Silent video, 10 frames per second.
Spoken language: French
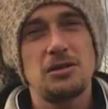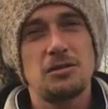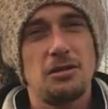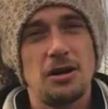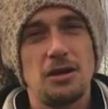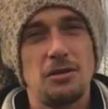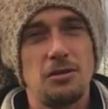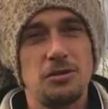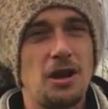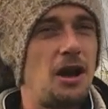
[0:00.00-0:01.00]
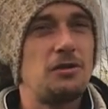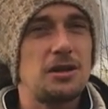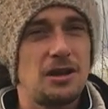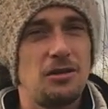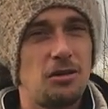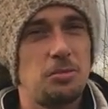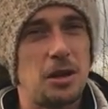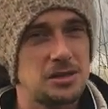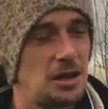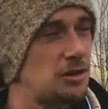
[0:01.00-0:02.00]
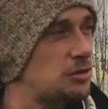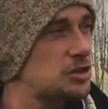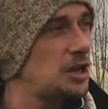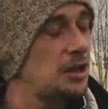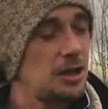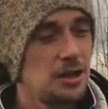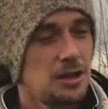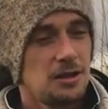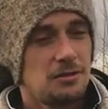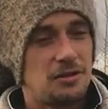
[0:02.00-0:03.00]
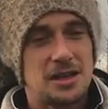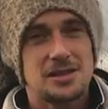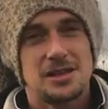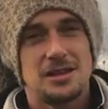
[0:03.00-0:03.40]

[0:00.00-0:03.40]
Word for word: On ira voir tout à l'heure une parcelle que j'ai. Enfin, c'est